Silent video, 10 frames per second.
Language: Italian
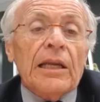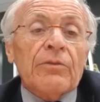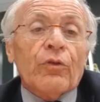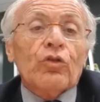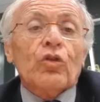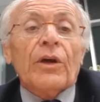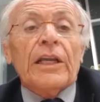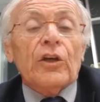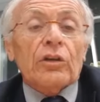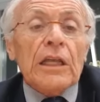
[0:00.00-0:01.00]
dal fondo
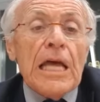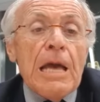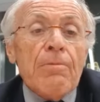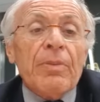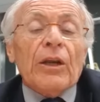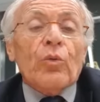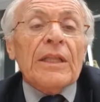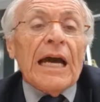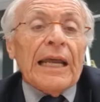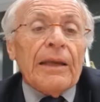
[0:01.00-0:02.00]
Elliott per
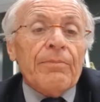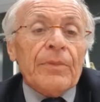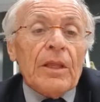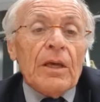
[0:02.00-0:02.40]
guidare